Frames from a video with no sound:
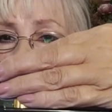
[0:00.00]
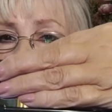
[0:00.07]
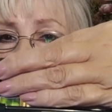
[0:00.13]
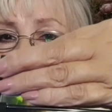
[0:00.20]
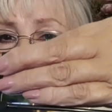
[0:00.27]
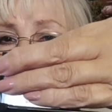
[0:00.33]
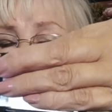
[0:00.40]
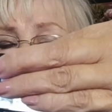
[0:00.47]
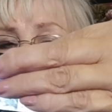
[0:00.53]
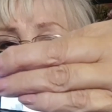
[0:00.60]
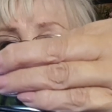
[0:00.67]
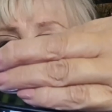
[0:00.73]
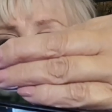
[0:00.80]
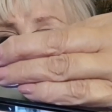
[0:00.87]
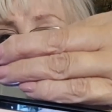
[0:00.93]
э, именно
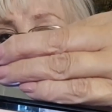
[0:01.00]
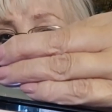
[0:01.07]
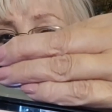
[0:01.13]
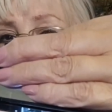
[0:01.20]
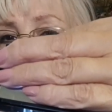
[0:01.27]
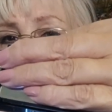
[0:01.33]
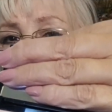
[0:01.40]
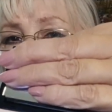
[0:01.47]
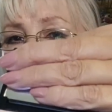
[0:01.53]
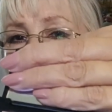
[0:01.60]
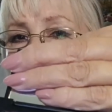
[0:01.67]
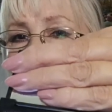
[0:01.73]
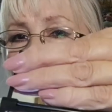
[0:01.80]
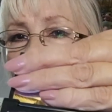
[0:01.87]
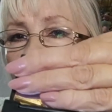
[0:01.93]
заказать в
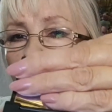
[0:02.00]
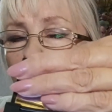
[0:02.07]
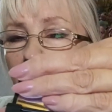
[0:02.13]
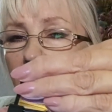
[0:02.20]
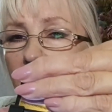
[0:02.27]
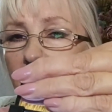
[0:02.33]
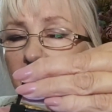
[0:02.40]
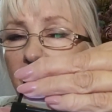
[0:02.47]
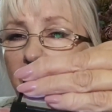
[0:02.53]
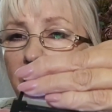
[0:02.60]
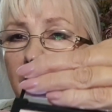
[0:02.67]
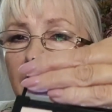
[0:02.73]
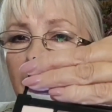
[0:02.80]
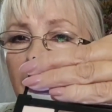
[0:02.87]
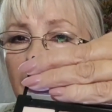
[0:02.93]
темных тонах. Мне
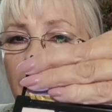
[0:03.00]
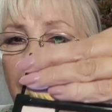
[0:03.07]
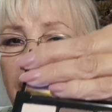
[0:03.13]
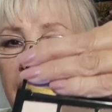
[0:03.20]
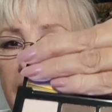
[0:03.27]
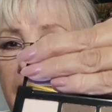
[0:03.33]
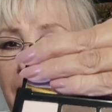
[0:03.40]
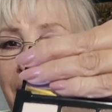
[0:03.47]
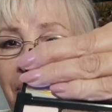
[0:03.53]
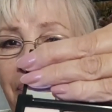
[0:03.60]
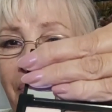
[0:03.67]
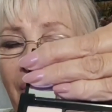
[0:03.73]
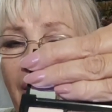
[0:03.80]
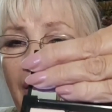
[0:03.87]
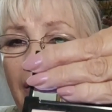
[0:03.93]
понравились
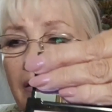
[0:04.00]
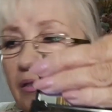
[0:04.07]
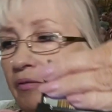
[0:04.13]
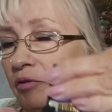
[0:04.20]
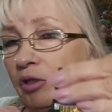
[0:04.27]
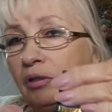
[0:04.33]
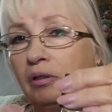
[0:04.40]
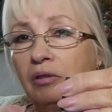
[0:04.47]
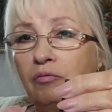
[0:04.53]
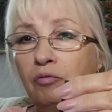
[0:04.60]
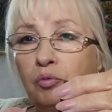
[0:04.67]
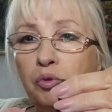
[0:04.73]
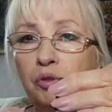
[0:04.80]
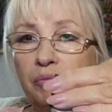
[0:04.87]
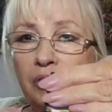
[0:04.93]
светлые, в
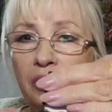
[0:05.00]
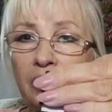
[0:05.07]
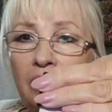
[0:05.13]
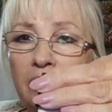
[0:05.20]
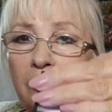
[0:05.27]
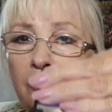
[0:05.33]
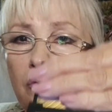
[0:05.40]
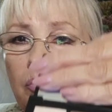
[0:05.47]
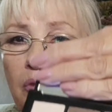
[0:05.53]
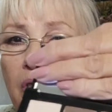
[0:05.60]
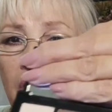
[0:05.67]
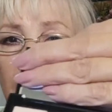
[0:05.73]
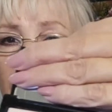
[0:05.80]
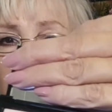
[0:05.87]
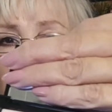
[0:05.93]
общем-то, есть у
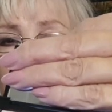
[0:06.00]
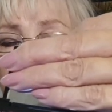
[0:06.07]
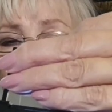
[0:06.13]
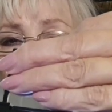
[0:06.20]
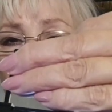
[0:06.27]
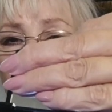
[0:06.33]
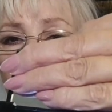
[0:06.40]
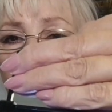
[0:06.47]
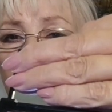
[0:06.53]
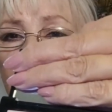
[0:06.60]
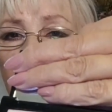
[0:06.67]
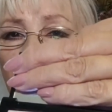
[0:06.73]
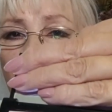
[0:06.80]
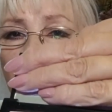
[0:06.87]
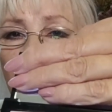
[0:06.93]
меня. А вот
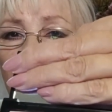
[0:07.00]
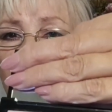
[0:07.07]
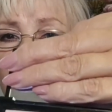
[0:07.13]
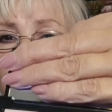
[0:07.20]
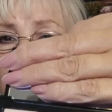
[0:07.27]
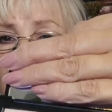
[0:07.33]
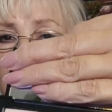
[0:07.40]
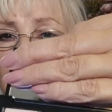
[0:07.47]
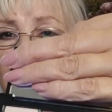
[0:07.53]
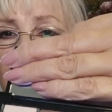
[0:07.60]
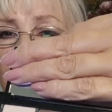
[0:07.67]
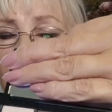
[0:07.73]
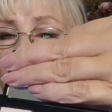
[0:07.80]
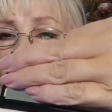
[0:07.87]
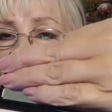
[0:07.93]
понравились
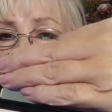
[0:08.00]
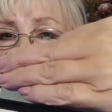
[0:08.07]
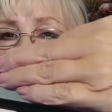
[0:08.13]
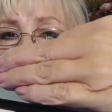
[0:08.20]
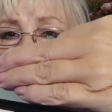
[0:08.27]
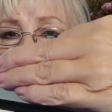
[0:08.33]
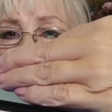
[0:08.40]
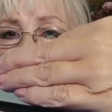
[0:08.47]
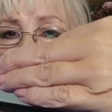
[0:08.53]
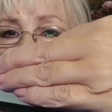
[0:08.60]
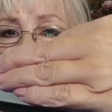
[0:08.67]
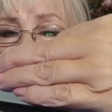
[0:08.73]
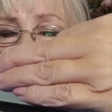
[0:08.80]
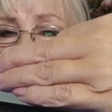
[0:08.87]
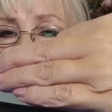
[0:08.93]
именно
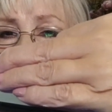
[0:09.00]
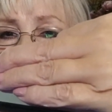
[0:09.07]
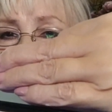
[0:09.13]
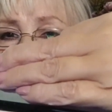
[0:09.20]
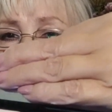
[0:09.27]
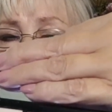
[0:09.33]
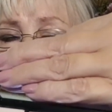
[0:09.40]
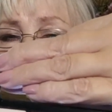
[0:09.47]
такие,